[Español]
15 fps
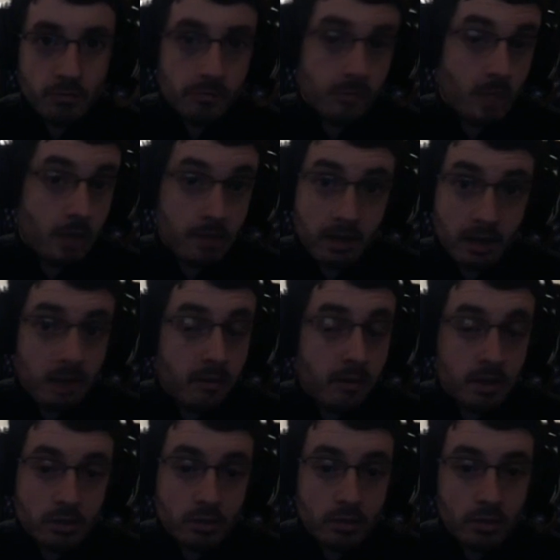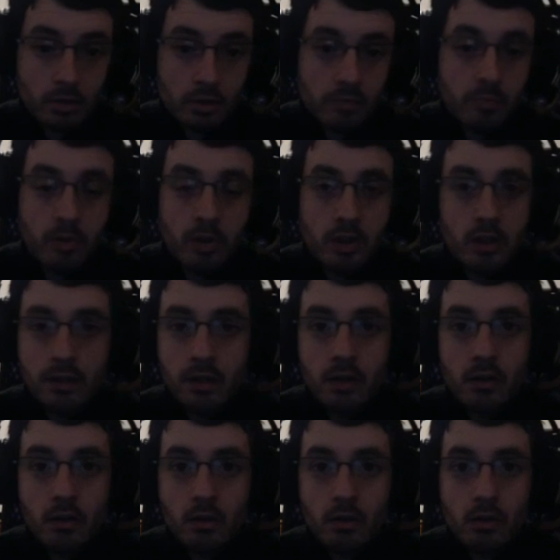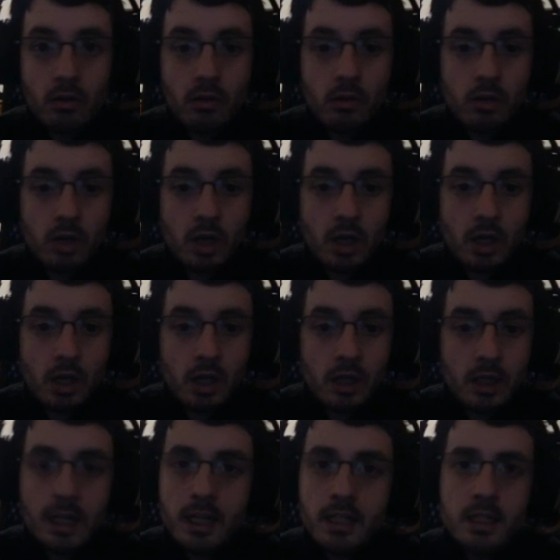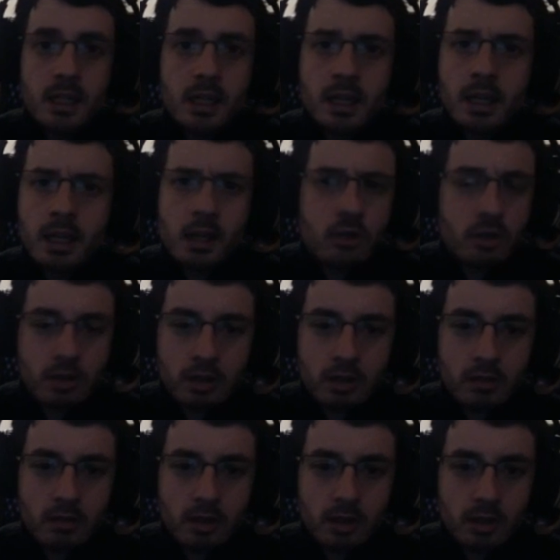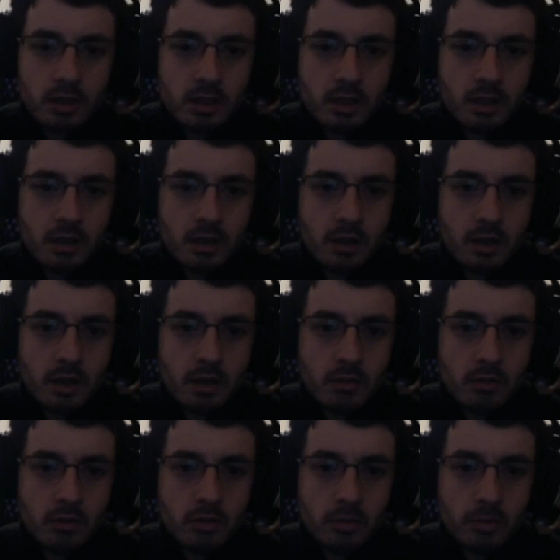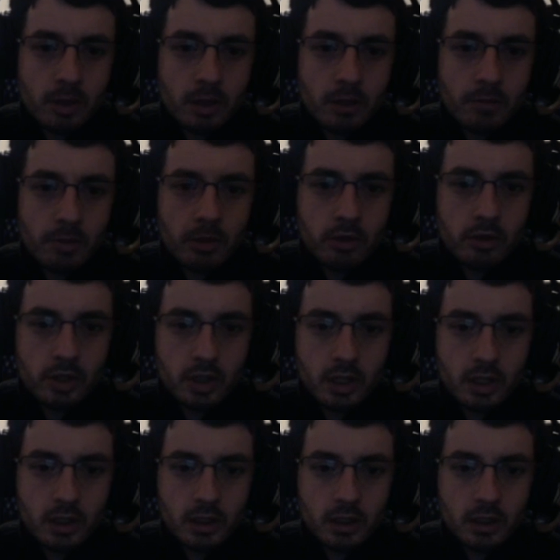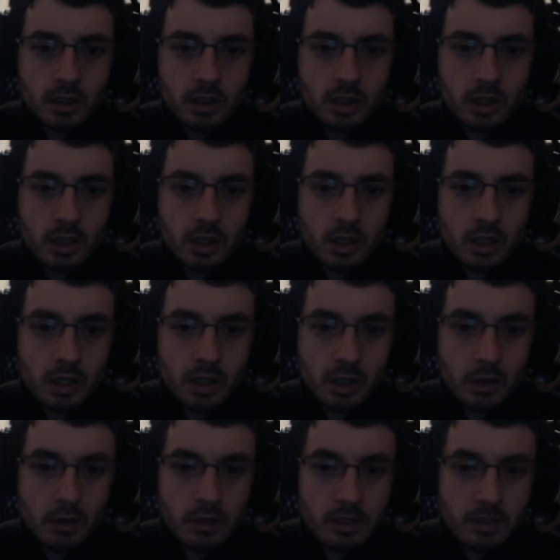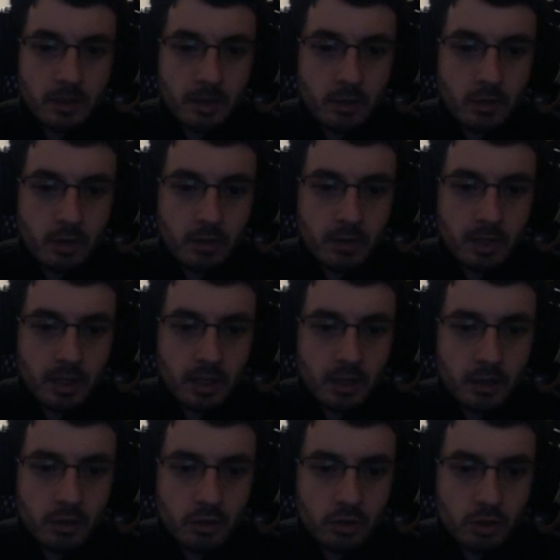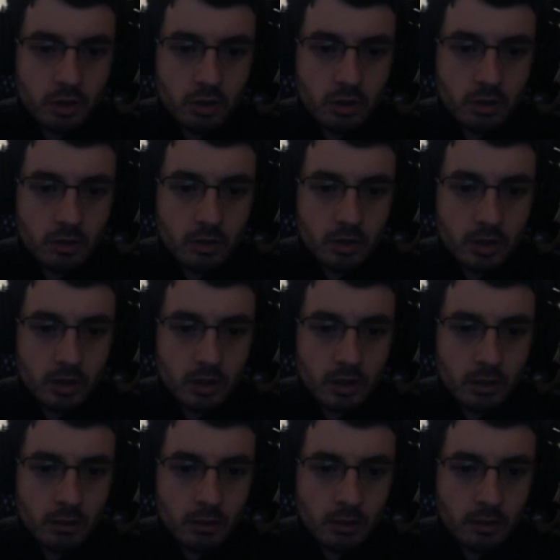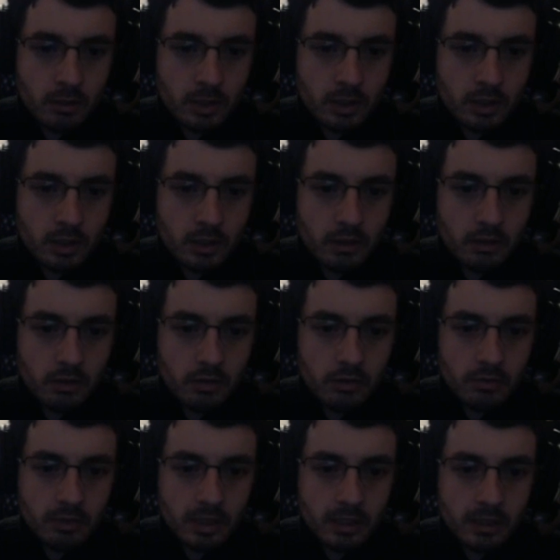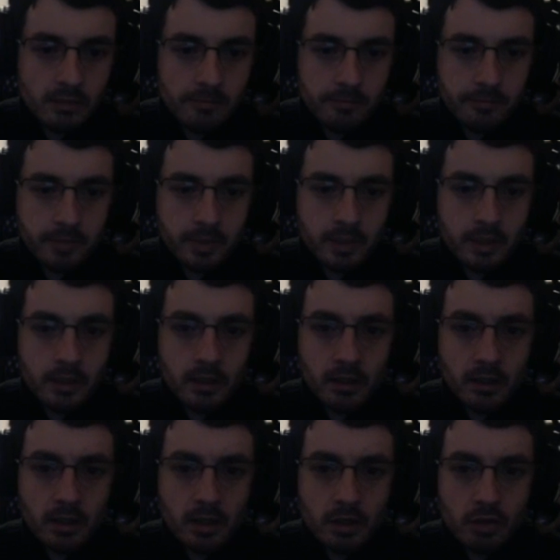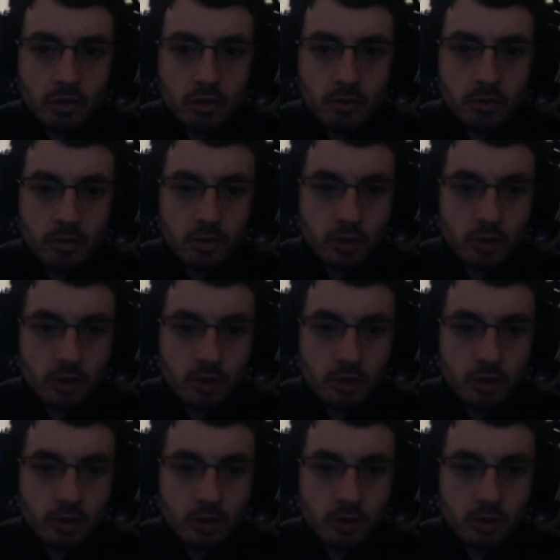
aquí hay varias opciones, podéis hacerlo con... Tenéis que quedaros a 100 de vida, así que hacer cálculos. Yo, por ejemplo, hago lo siguiente. Tengo esta para curarme 500 yo, tendría 4500, vale. Le sumo